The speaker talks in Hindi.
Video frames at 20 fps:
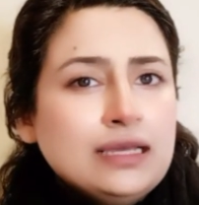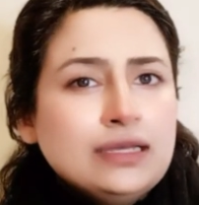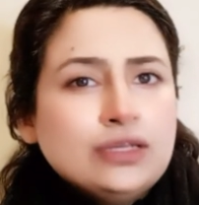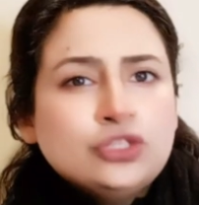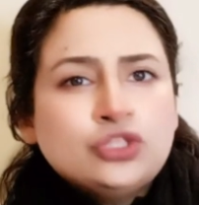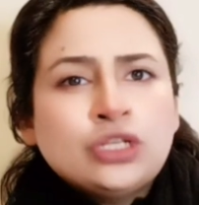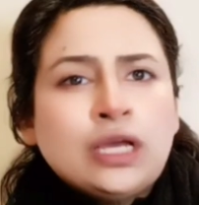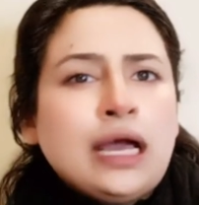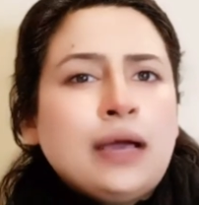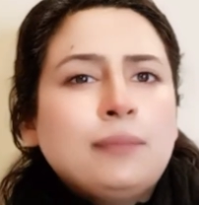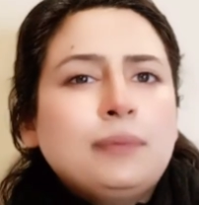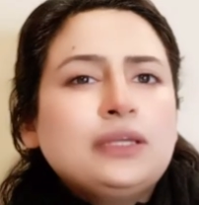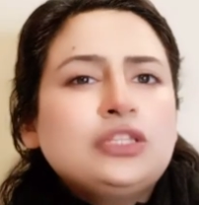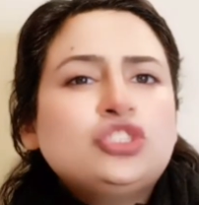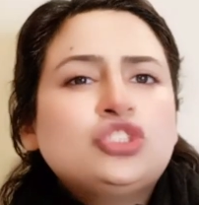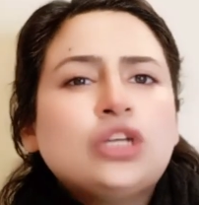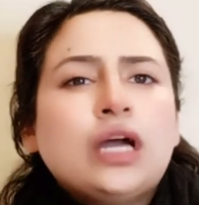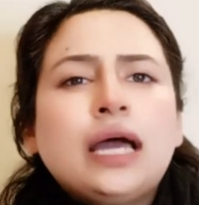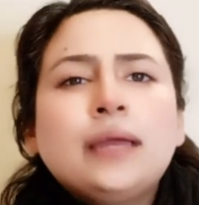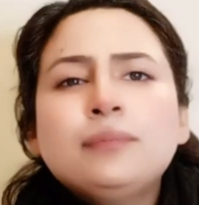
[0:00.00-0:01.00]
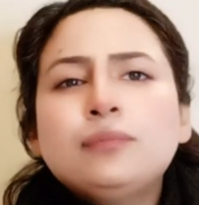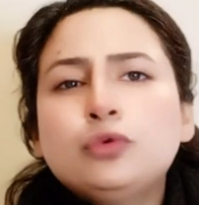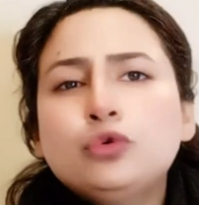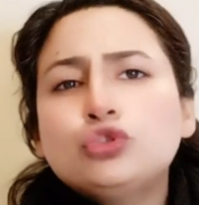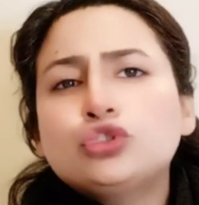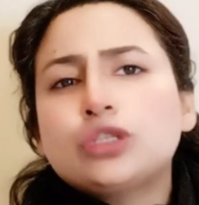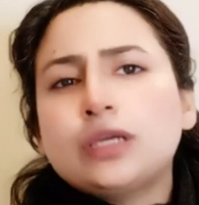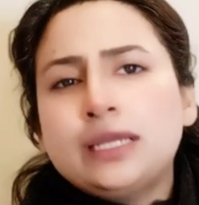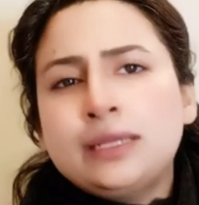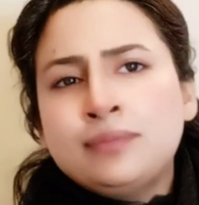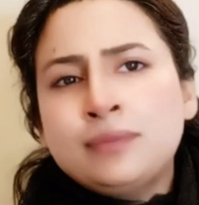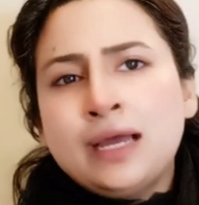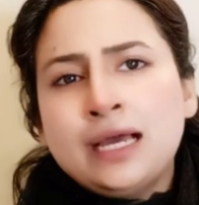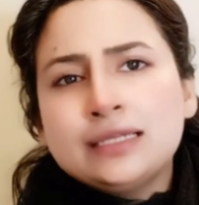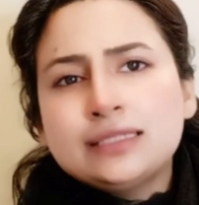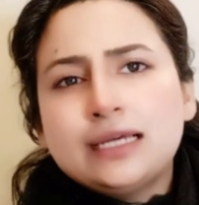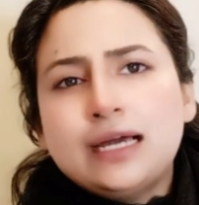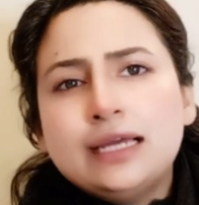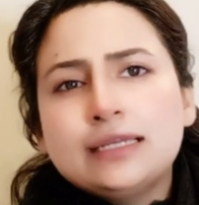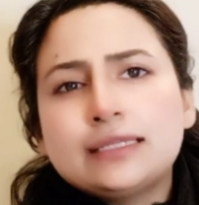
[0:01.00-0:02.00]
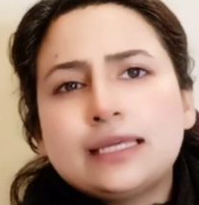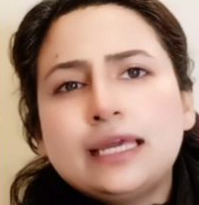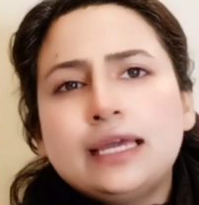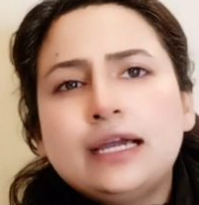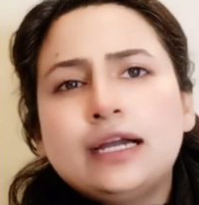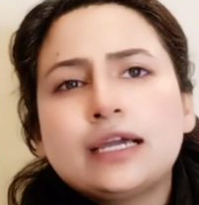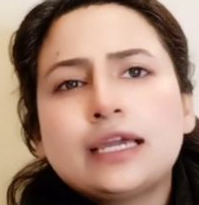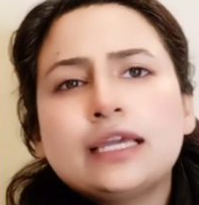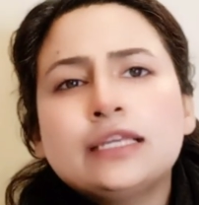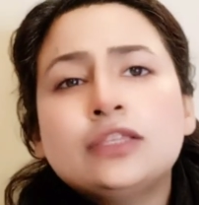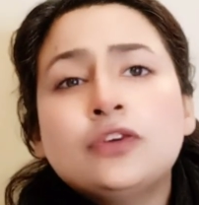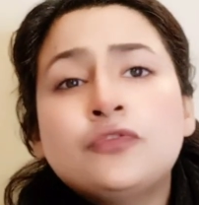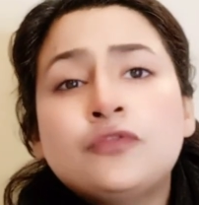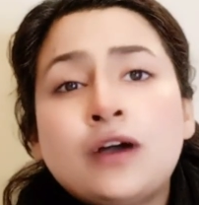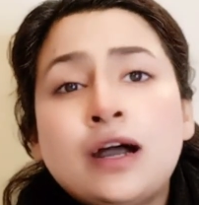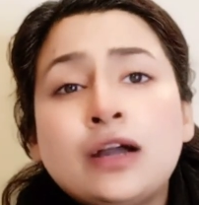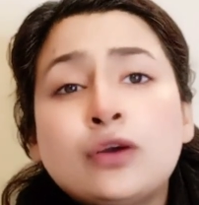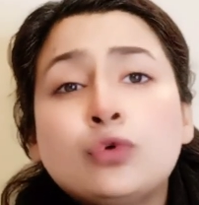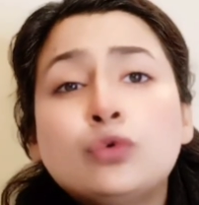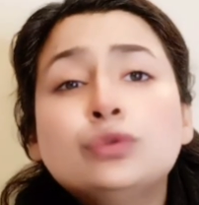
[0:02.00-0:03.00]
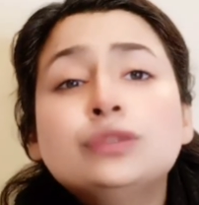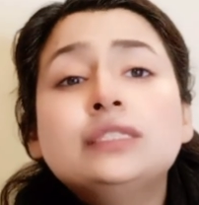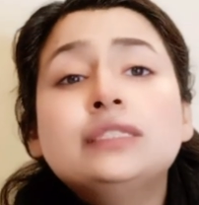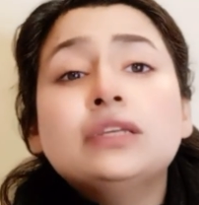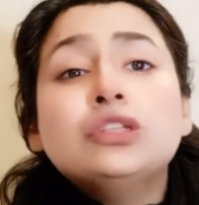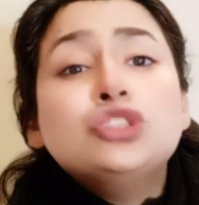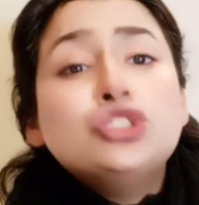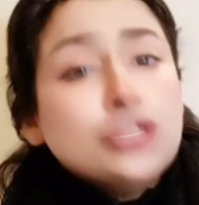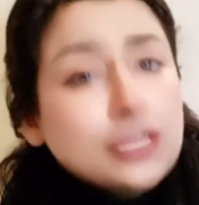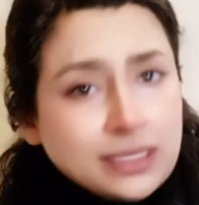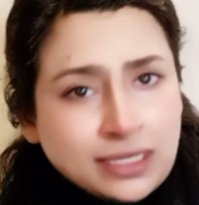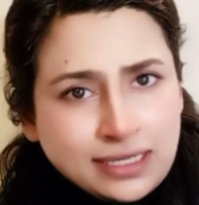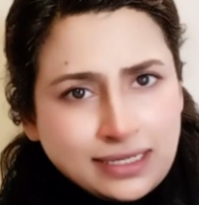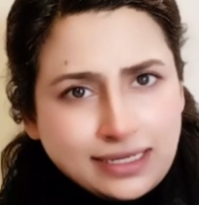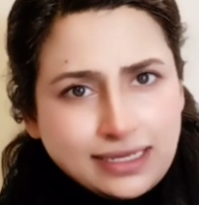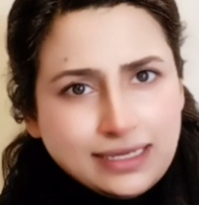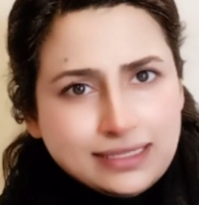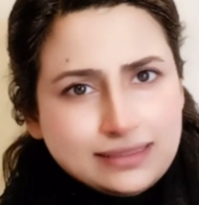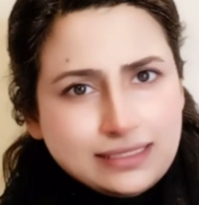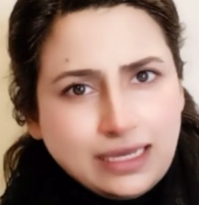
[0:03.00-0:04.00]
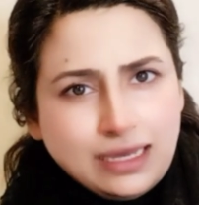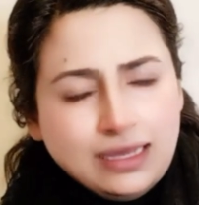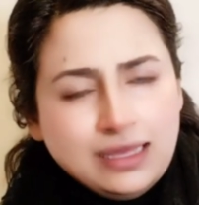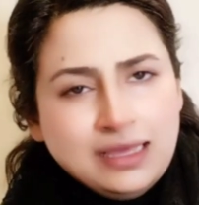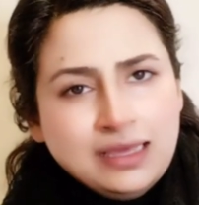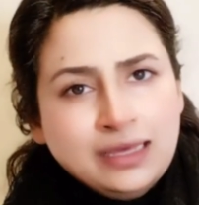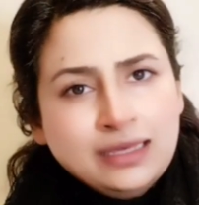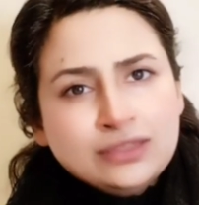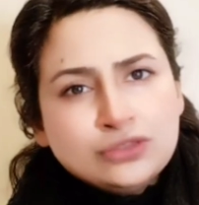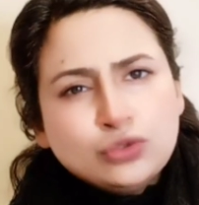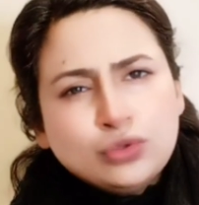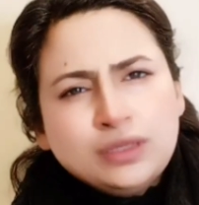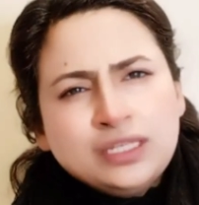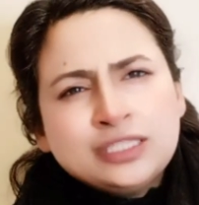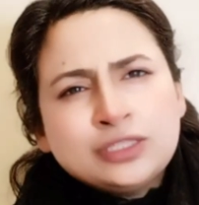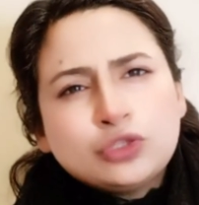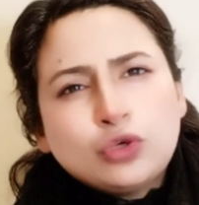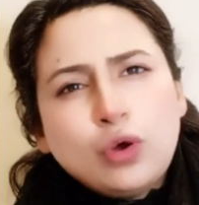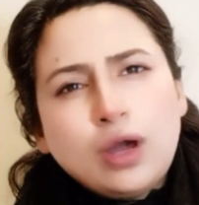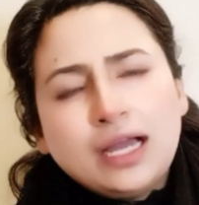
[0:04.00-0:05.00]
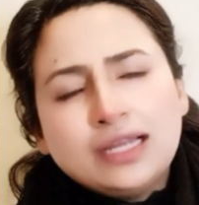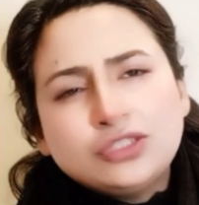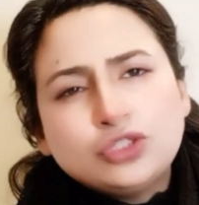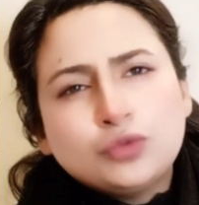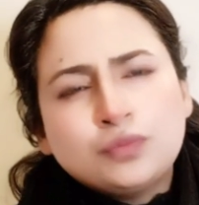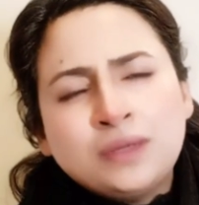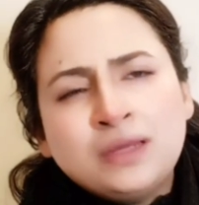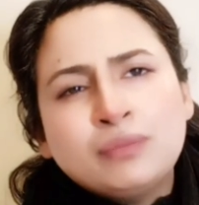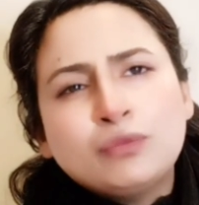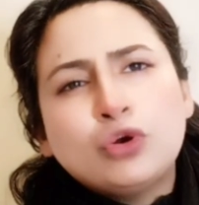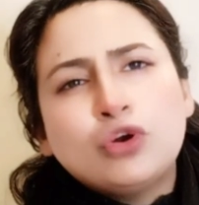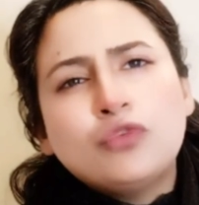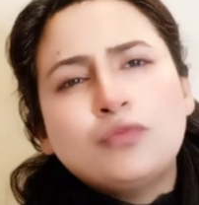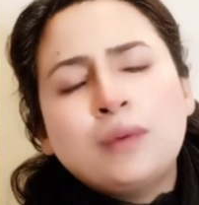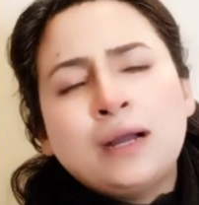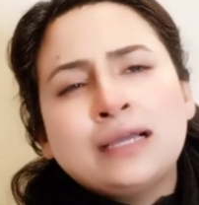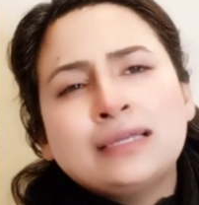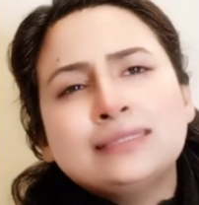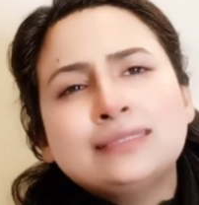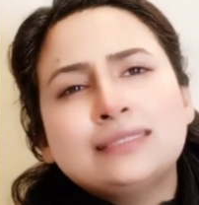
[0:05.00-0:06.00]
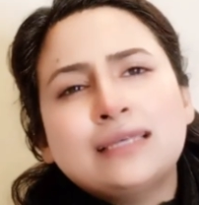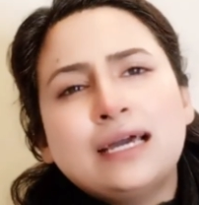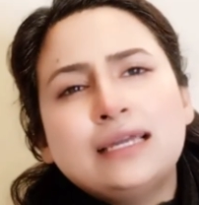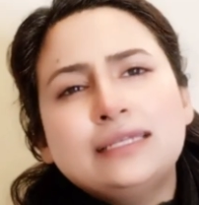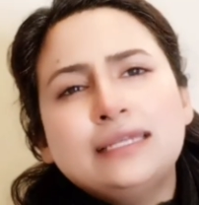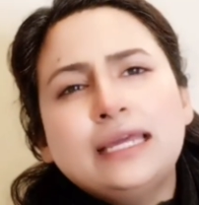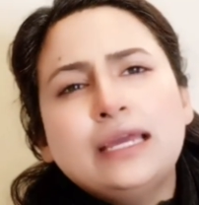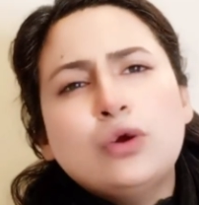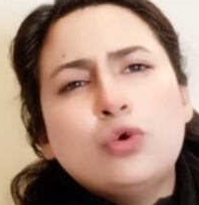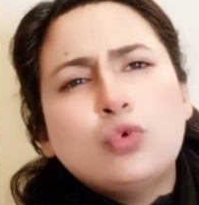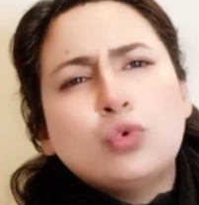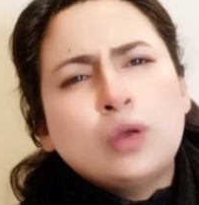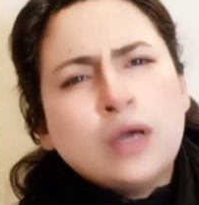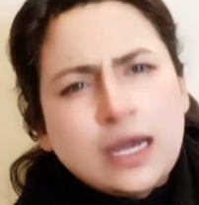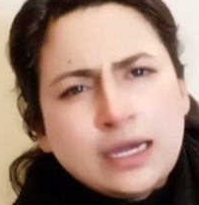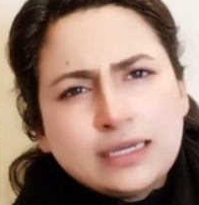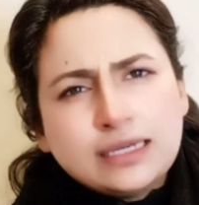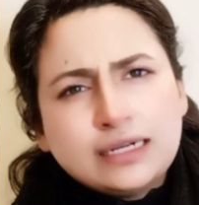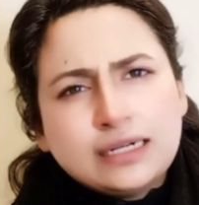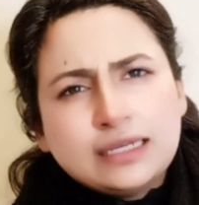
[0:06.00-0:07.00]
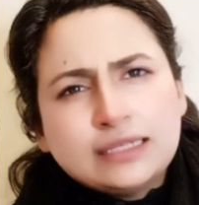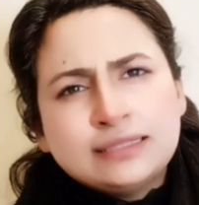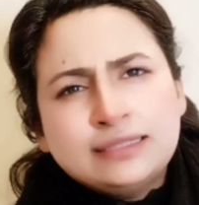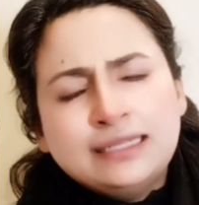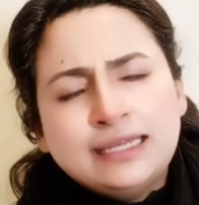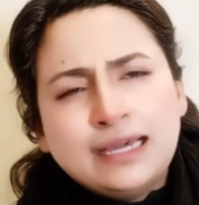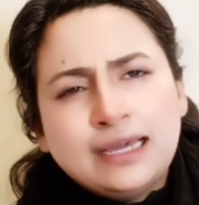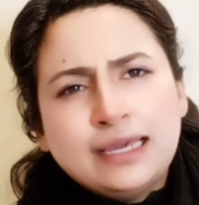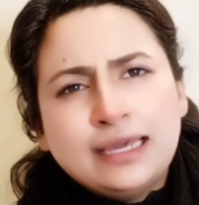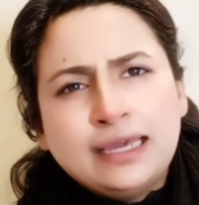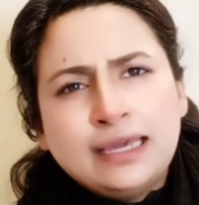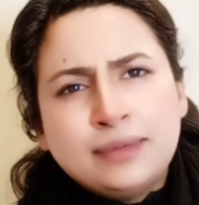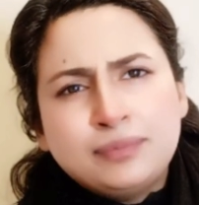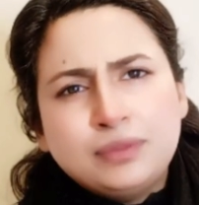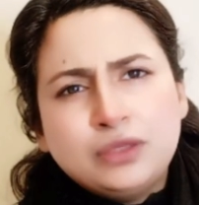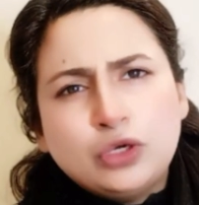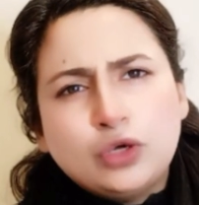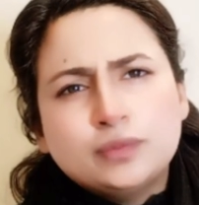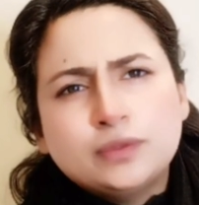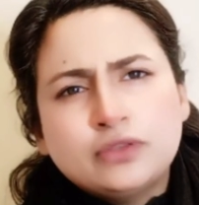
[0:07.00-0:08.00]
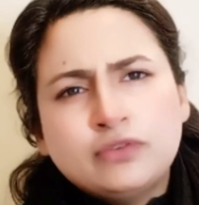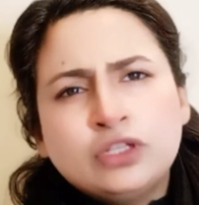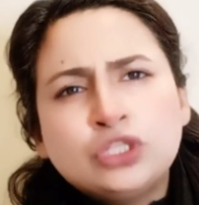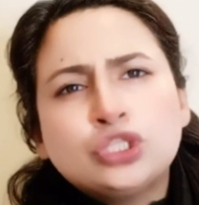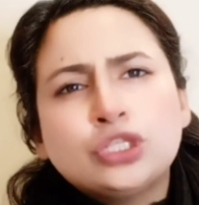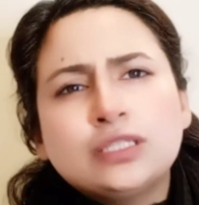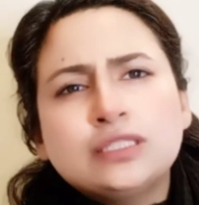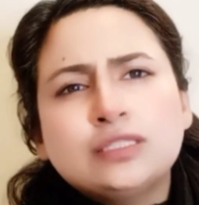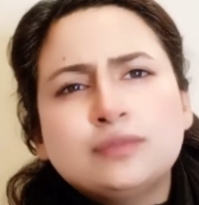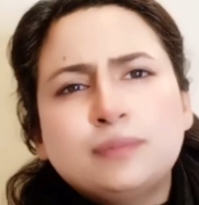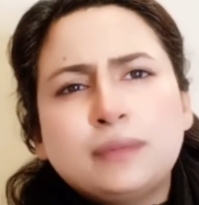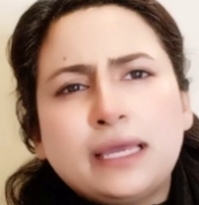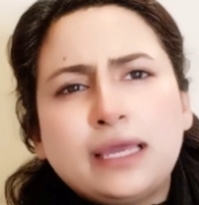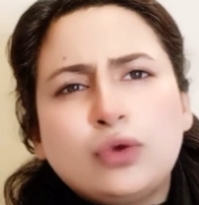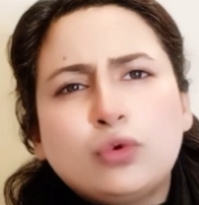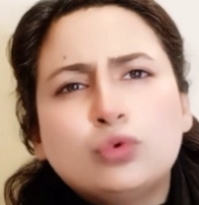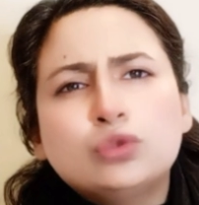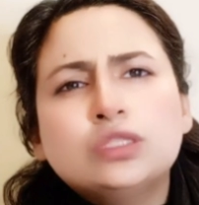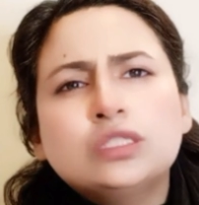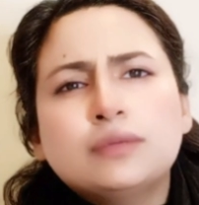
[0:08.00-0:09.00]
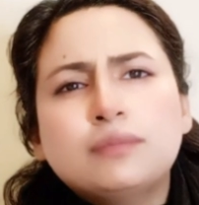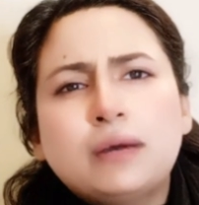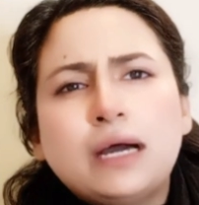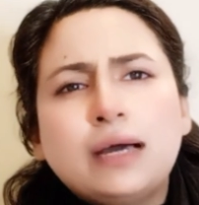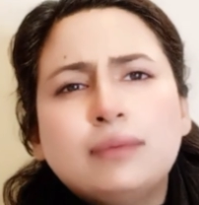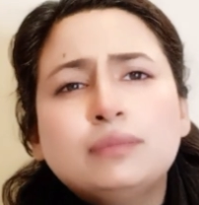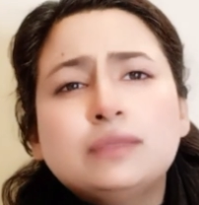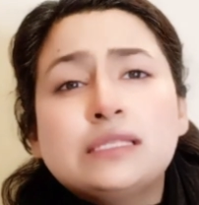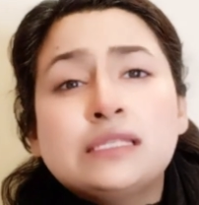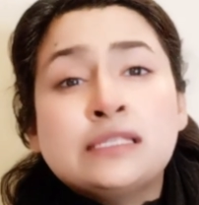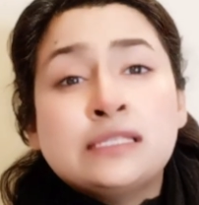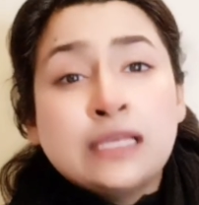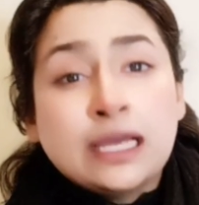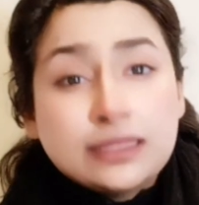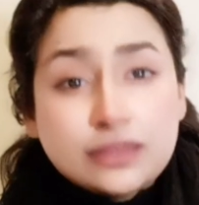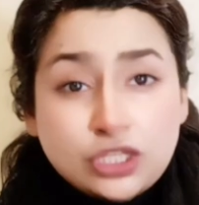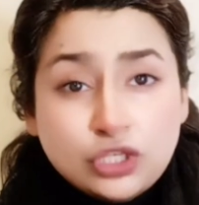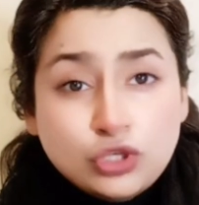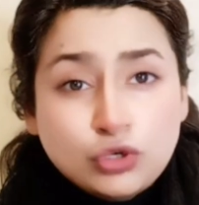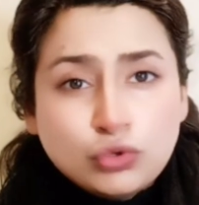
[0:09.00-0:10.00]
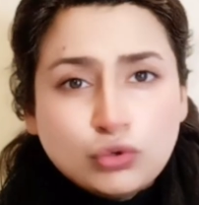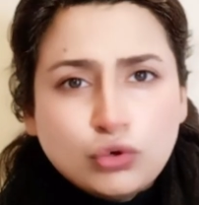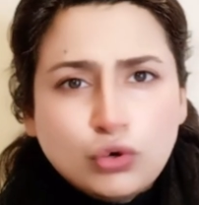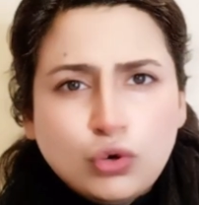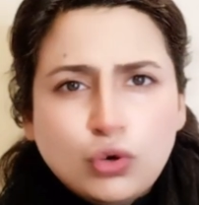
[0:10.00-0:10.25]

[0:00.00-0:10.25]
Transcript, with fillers: जहां पर जानबूझकर इमरान खान के हक दिफा को उनसे छीना गया था तो इसको आज सुप्रीम कोर्ट ऑफ पाकिस्तान ने उड़ा कर रख दिया है अपनी ऑब्जर्वेशन में उन तमाम ज्यातियों को